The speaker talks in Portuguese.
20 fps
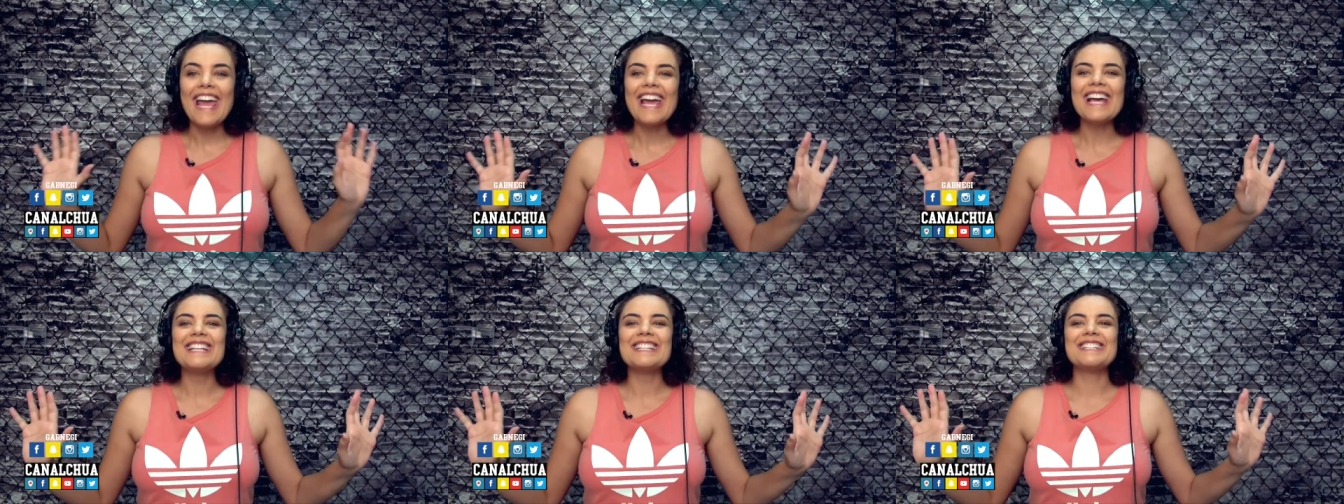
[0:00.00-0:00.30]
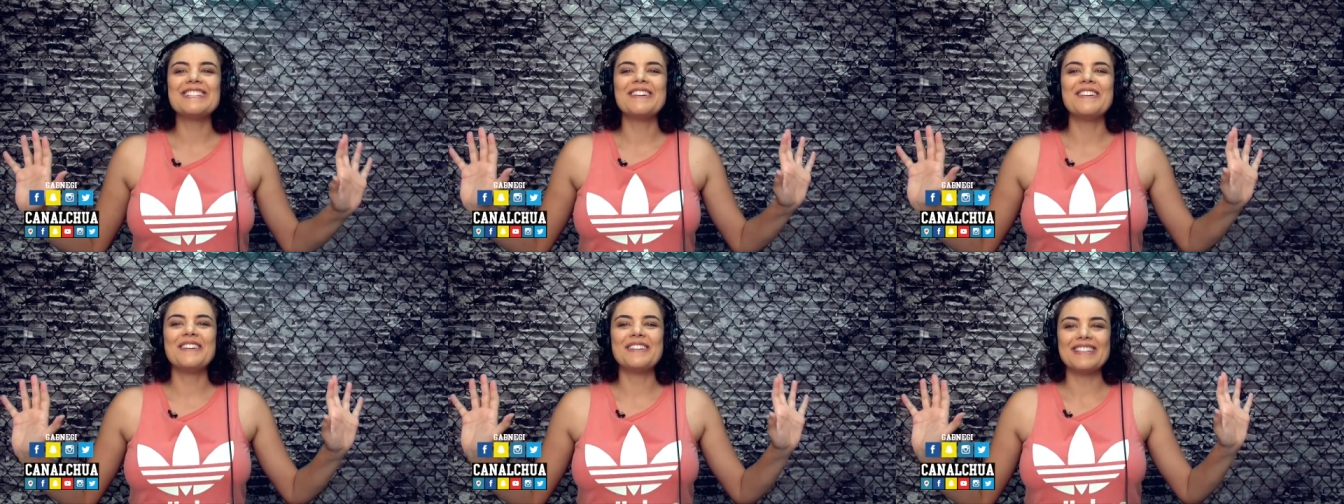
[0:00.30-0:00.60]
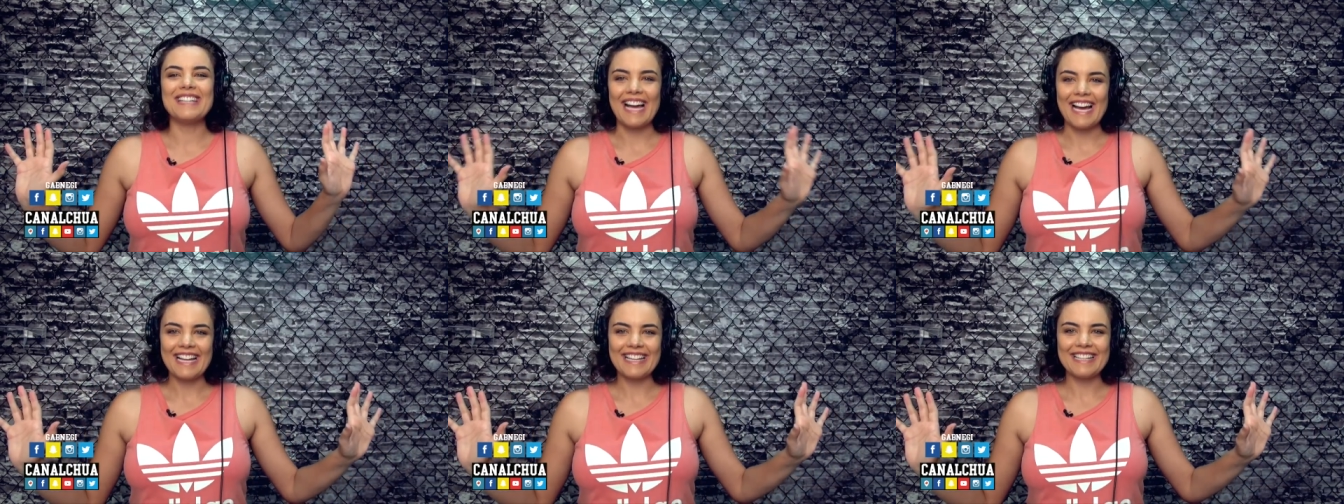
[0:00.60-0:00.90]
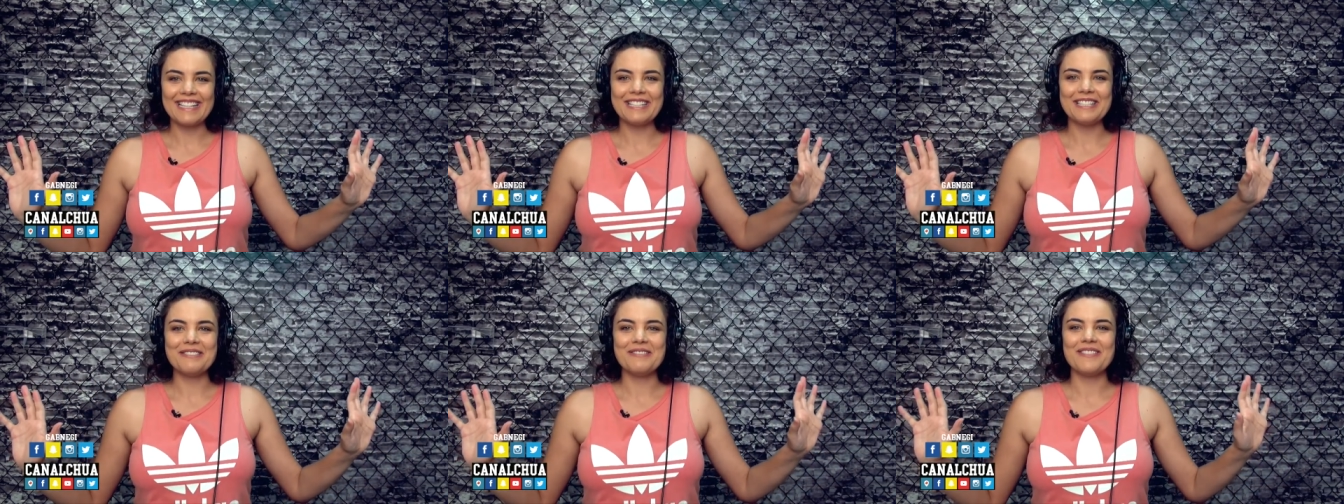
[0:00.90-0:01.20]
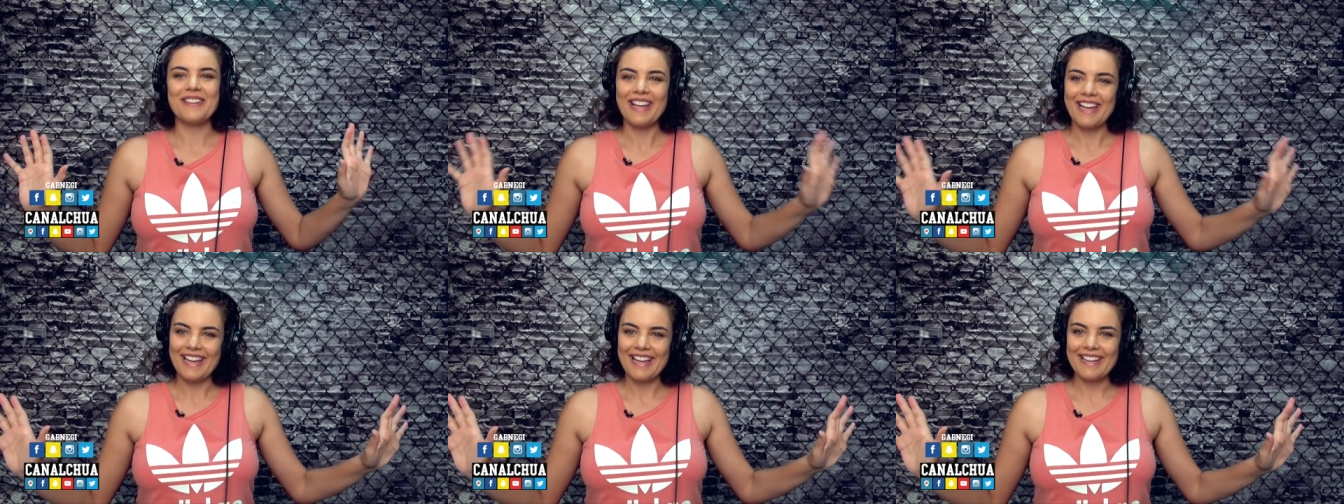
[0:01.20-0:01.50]
Esse rodada
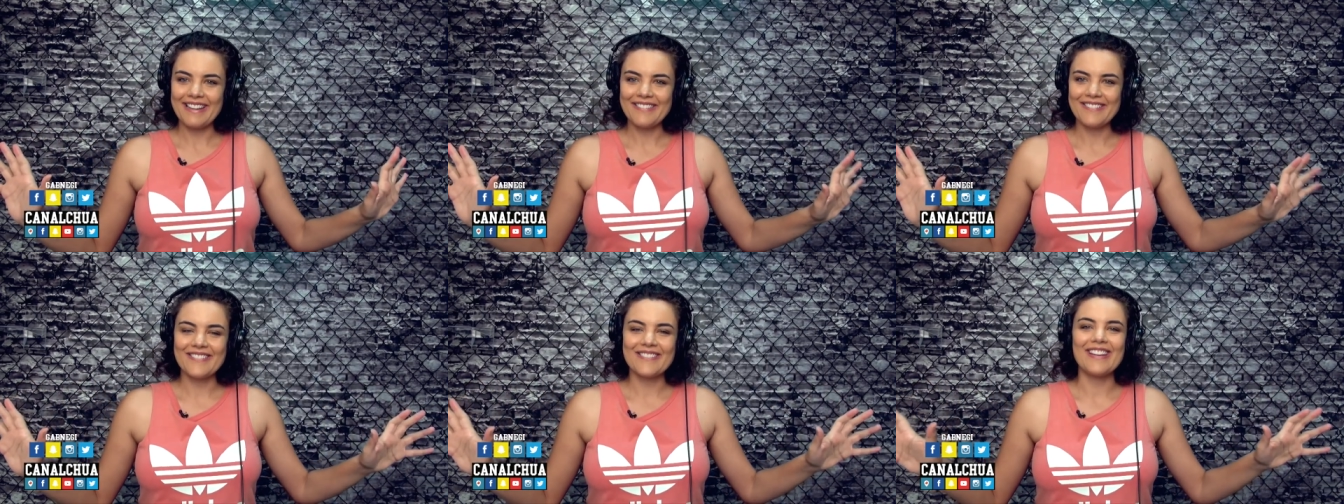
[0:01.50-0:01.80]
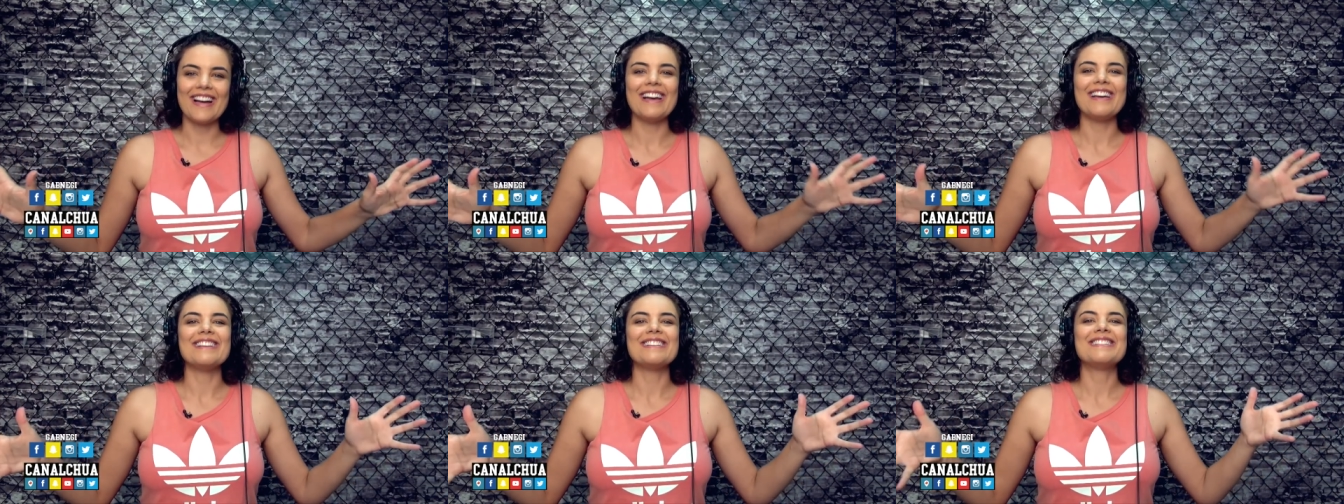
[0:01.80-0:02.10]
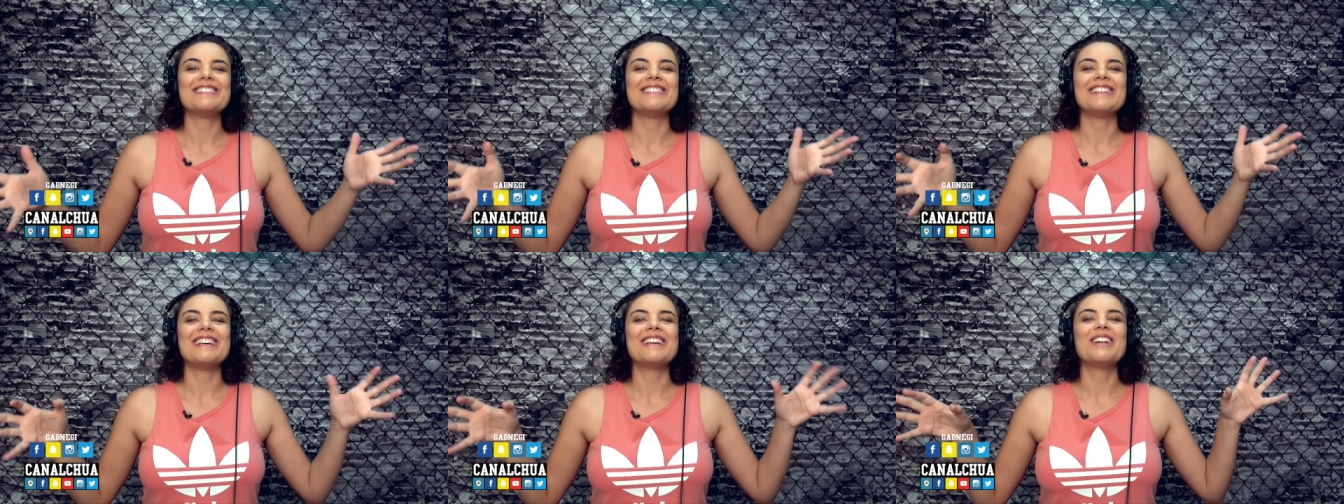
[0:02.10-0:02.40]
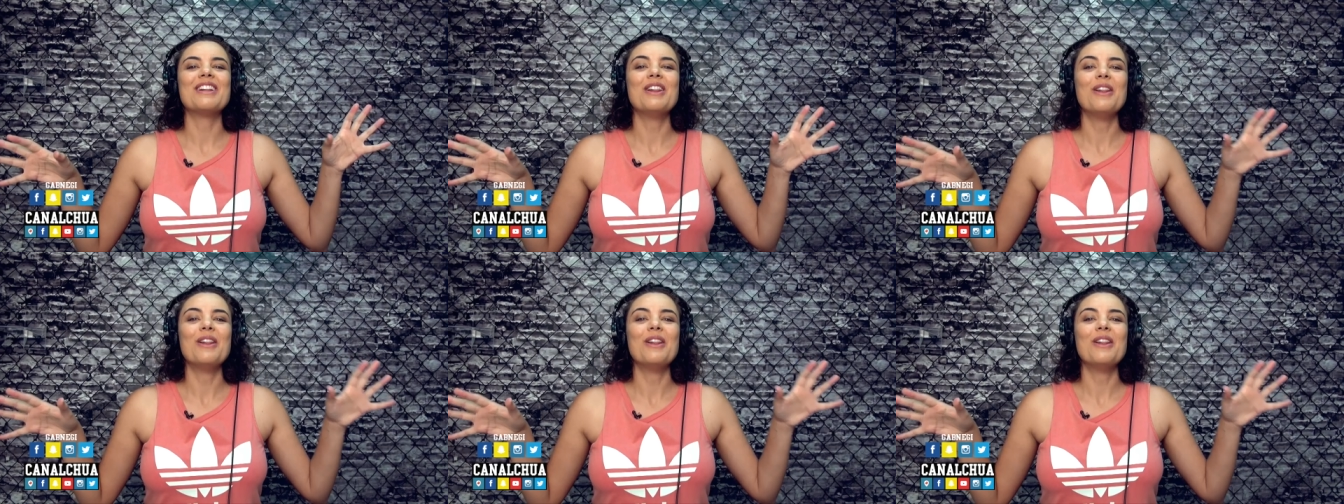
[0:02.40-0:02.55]
NBA vai ser